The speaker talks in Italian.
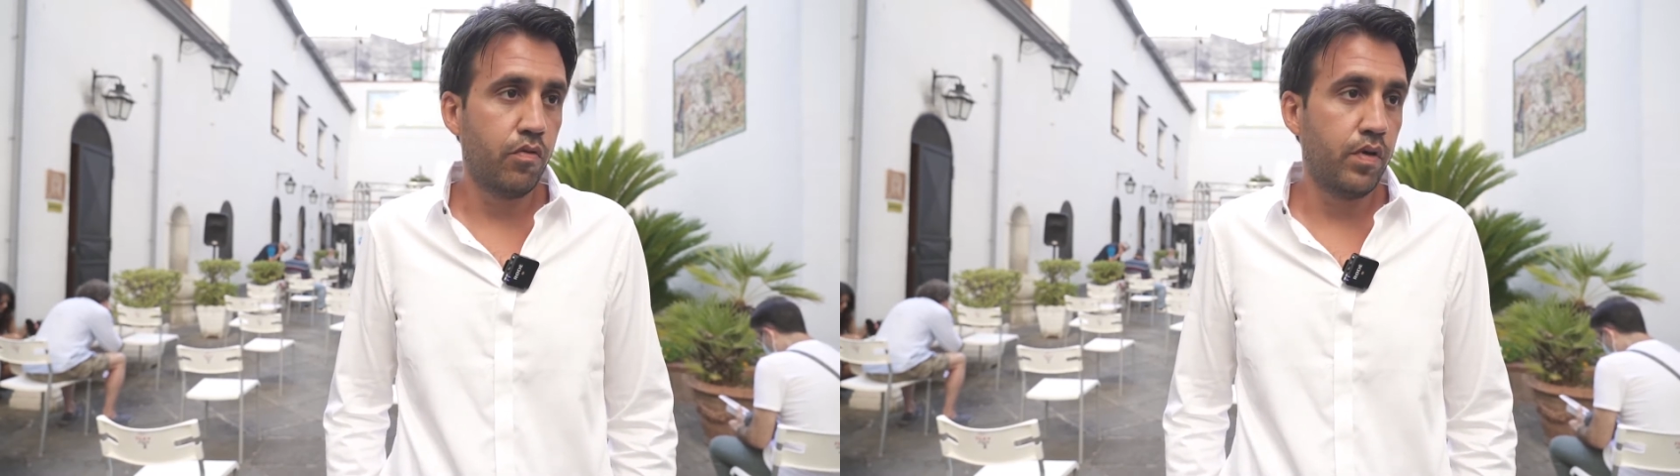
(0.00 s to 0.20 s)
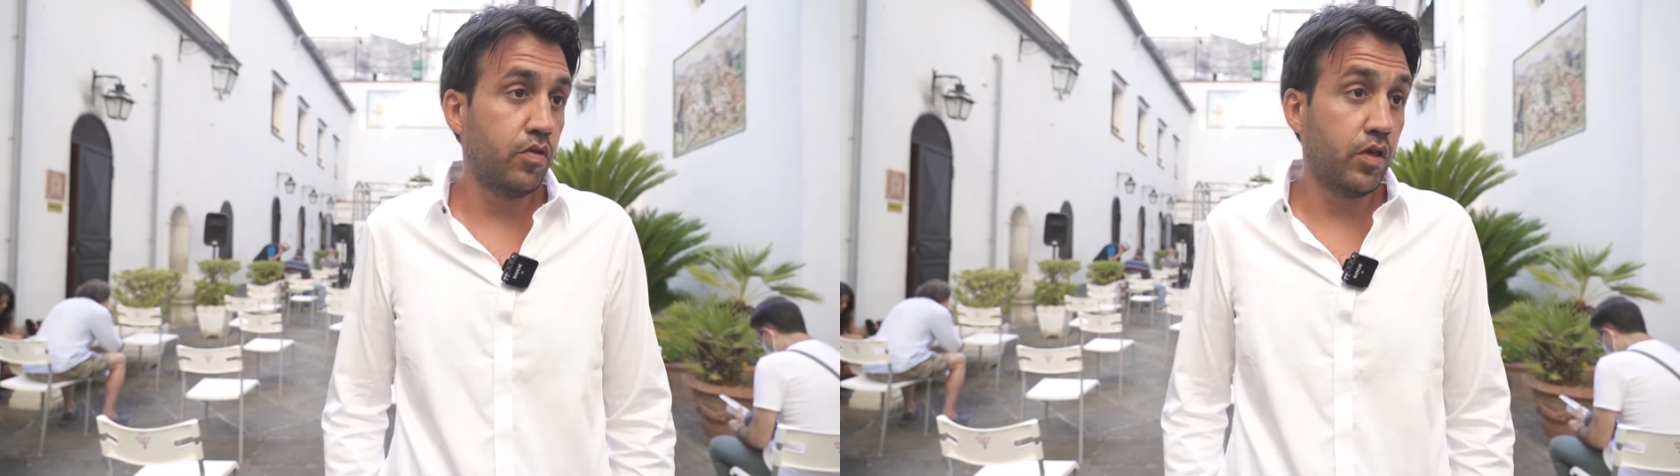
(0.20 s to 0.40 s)

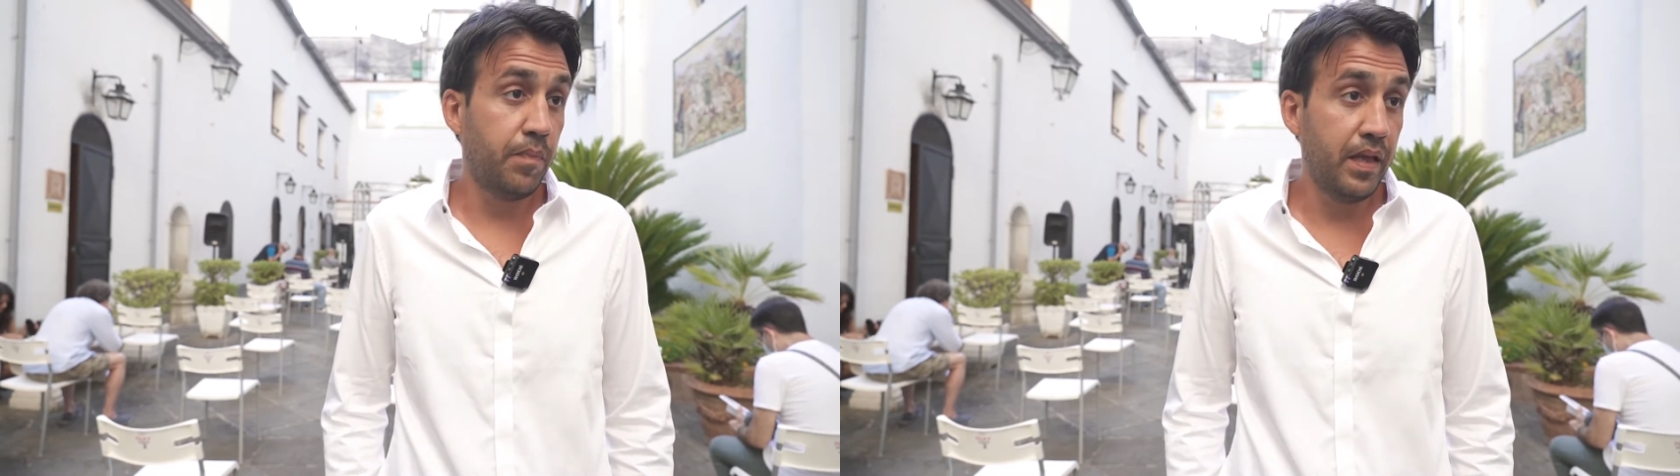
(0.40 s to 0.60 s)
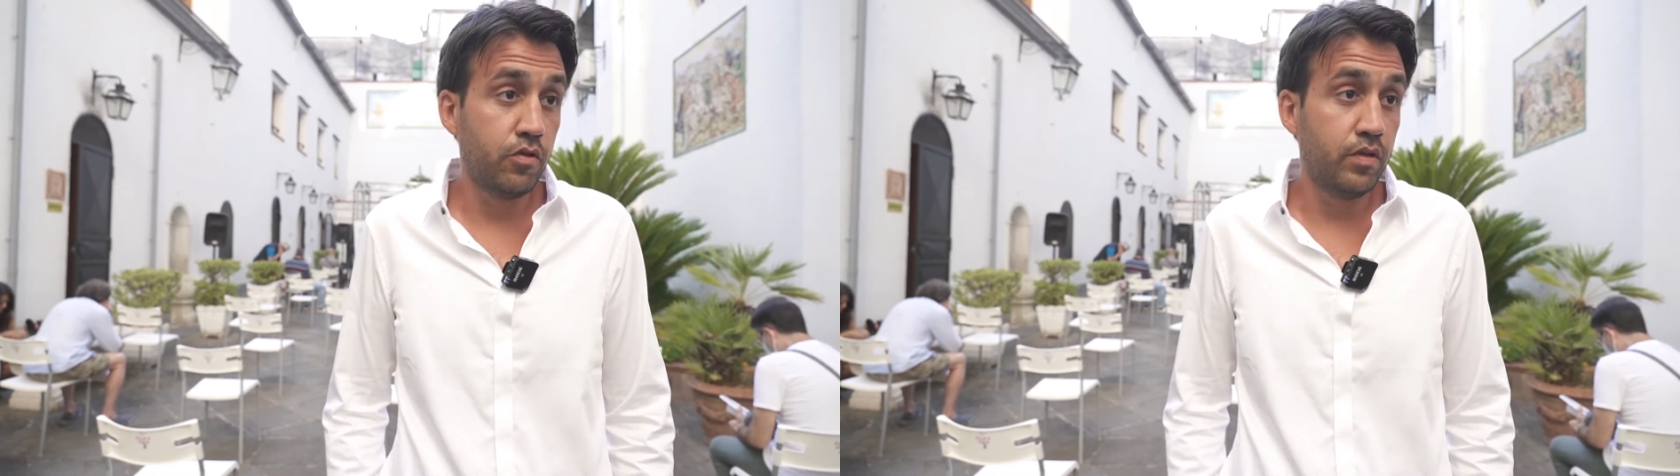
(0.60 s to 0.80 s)
questo,
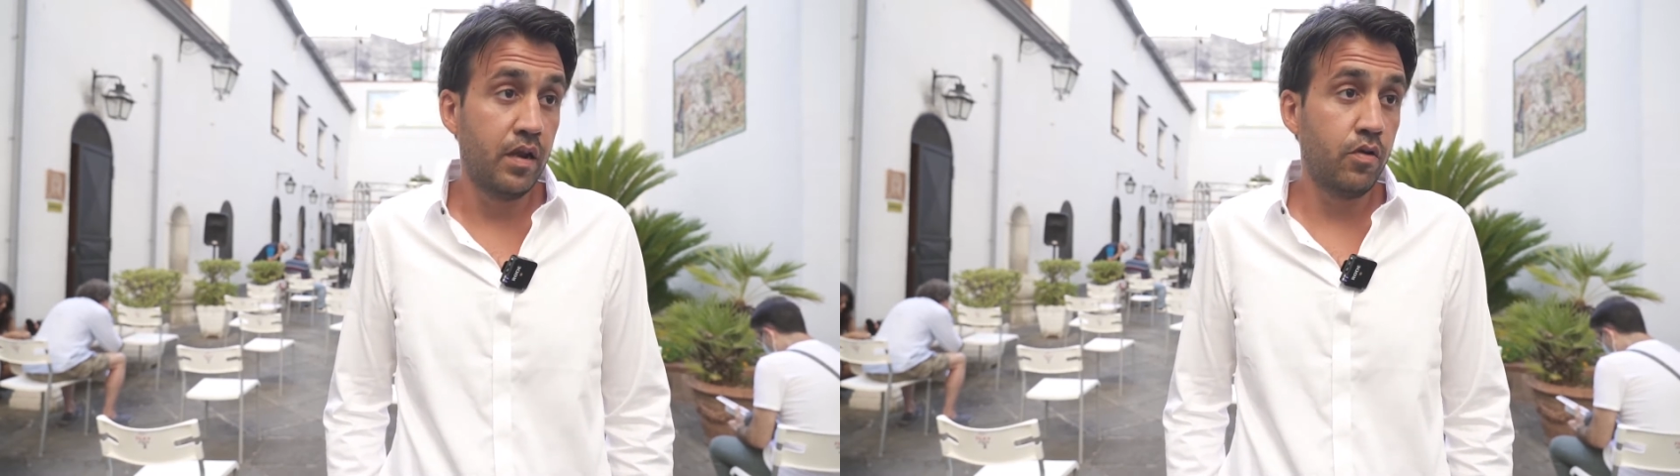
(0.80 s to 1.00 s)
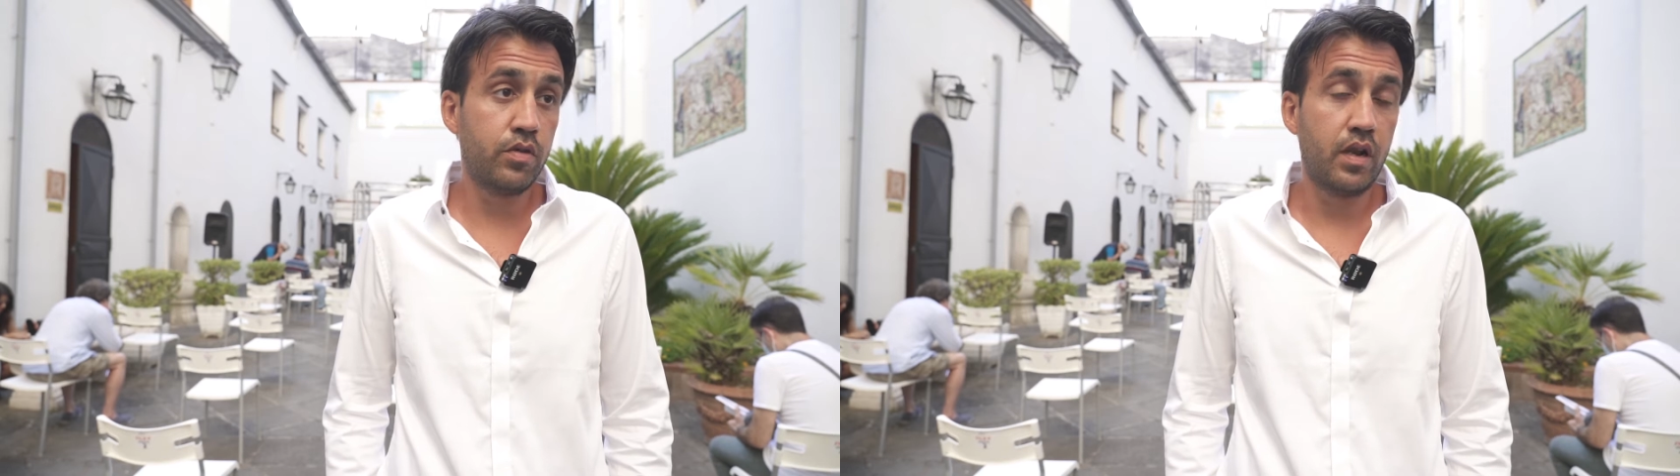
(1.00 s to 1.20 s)
aspetto della
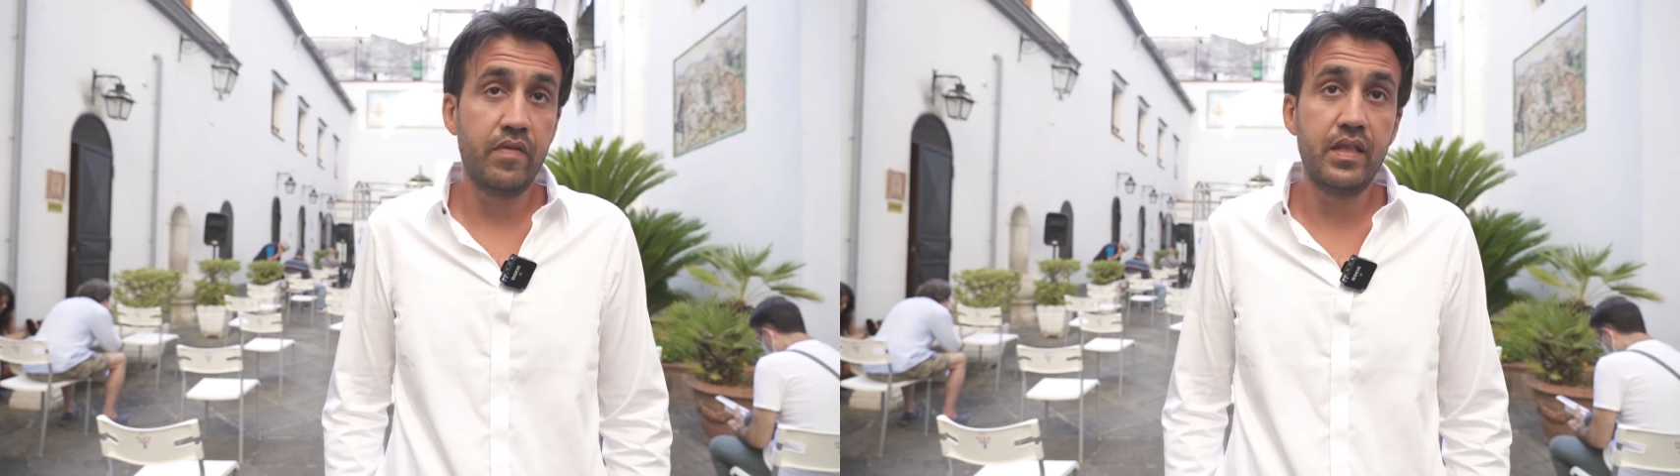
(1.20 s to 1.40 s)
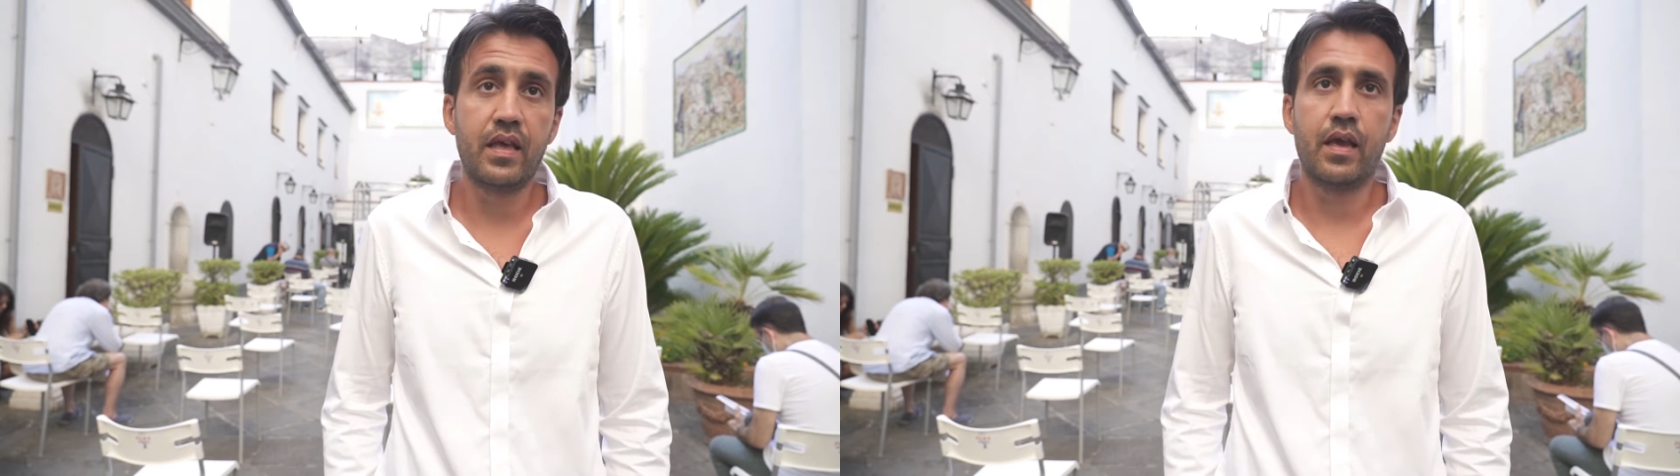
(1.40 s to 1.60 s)
nostra vita